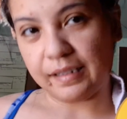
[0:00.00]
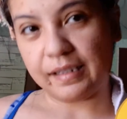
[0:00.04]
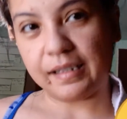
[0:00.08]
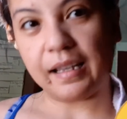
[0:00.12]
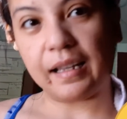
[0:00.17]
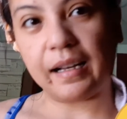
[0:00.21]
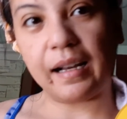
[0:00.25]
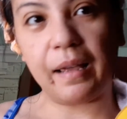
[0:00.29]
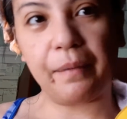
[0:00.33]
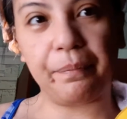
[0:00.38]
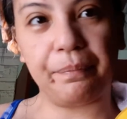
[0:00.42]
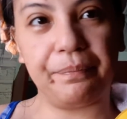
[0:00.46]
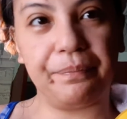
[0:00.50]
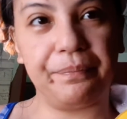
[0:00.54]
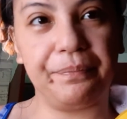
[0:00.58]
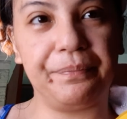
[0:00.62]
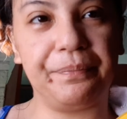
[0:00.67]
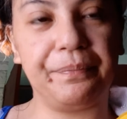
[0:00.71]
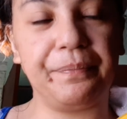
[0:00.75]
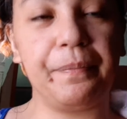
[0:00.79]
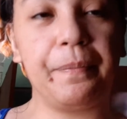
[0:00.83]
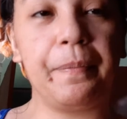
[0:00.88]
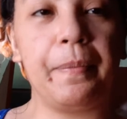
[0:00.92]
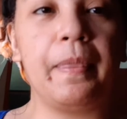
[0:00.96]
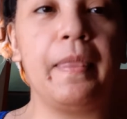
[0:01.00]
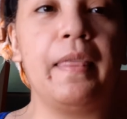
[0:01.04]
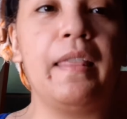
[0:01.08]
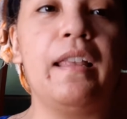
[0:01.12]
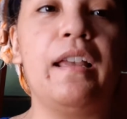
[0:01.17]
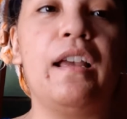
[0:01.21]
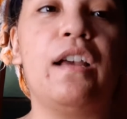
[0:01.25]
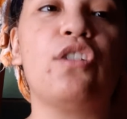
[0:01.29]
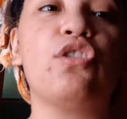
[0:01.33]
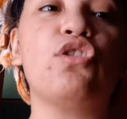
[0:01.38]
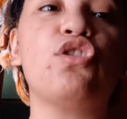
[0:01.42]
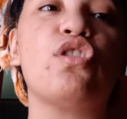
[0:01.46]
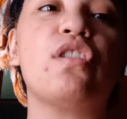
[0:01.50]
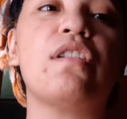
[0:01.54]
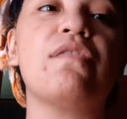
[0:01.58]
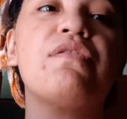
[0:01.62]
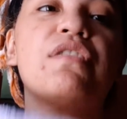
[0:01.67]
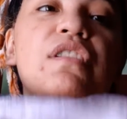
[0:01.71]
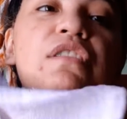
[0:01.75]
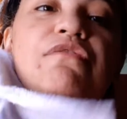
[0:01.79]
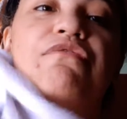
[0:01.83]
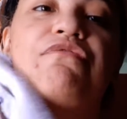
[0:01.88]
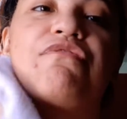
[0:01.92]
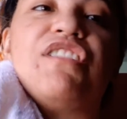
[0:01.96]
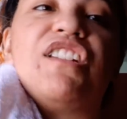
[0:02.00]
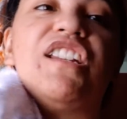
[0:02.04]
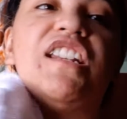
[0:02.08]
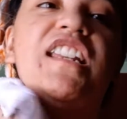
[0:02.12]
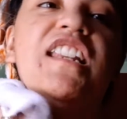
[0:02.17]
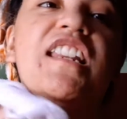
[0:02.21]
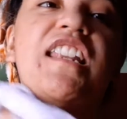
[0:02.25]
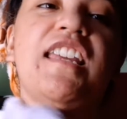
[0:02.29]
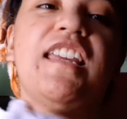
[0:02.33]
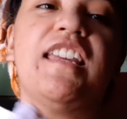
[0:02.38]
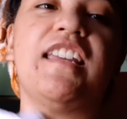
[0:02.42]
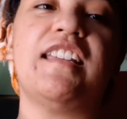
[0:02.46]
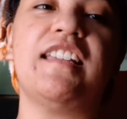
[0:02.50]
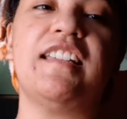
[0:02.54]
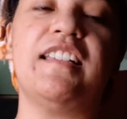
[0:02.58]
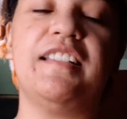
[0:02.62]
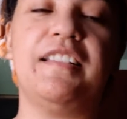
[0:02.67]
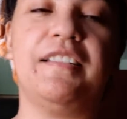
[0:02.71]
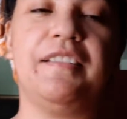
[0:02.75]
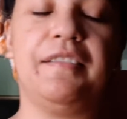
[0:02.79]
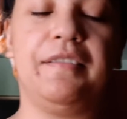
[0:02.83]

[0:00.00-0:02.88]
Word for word: sarap. Ang sarap siya feeling.